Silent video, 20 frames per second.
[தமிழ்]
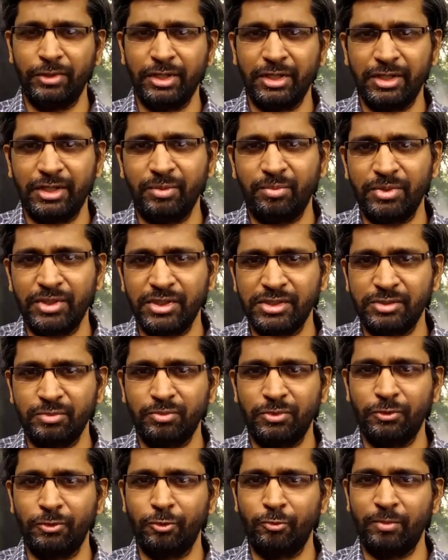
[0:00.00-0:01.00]
கிட்ட
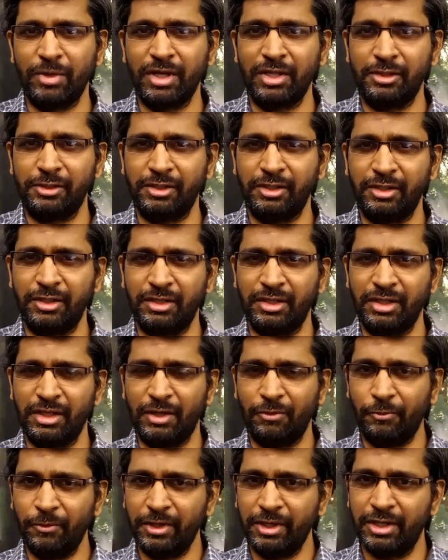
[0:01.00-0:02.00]
பேசும்போது ஒரு மாதிரி
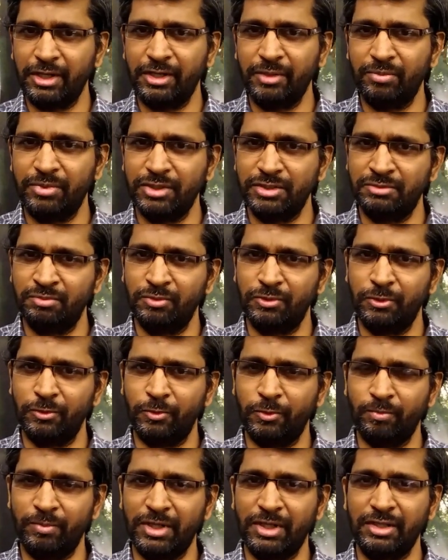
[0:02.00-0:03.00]
இருக்கேன் கிட்ட பேசும்போது
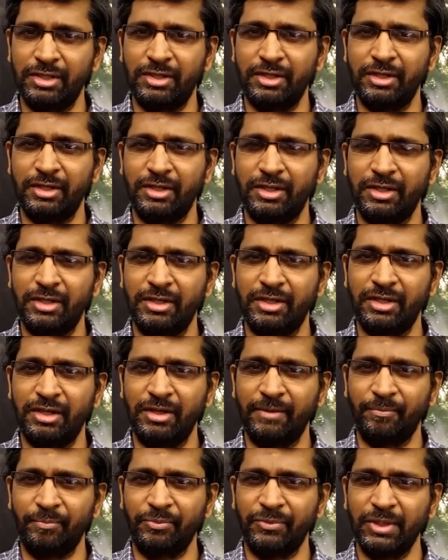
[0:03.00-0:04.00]
ஒரு மாதிரி
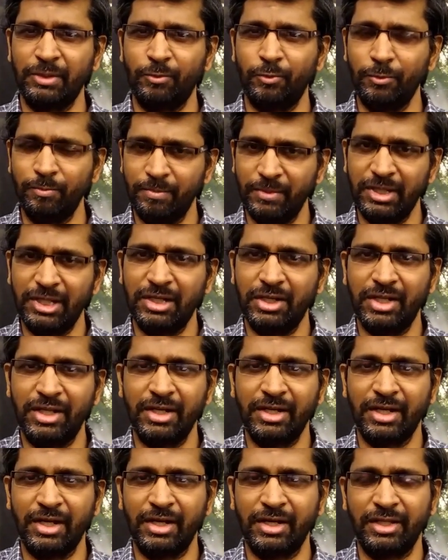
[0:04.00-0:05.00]
இருக்கின்றேன் உண்மையிலே
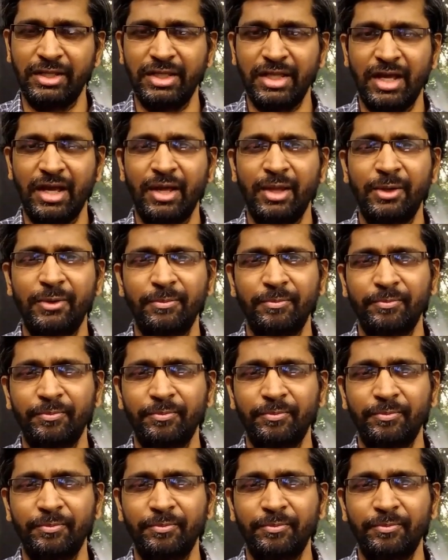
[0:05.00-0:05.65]
நான் யார்